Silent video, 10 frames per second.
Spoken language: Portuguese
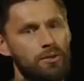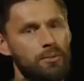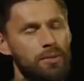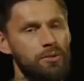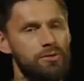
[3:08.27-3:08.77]

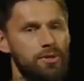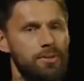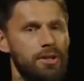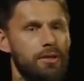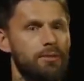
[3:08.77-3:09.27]
No meu
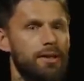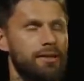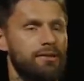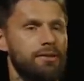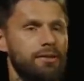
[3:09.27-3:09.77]
time não,
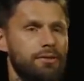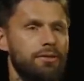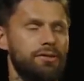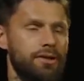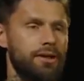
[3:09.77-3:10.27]
mas
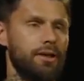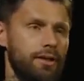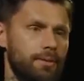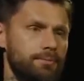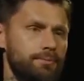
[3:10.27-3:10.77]
eu, eu sei que
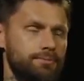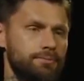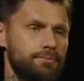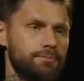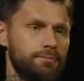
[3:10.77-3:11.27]
tem.
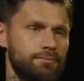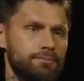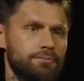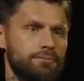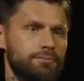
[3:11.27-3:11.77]

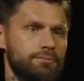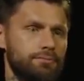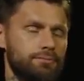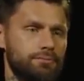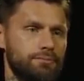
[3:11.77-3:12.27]
E
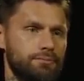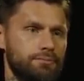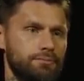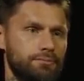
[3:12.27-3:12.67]
onde é que isso vai parar?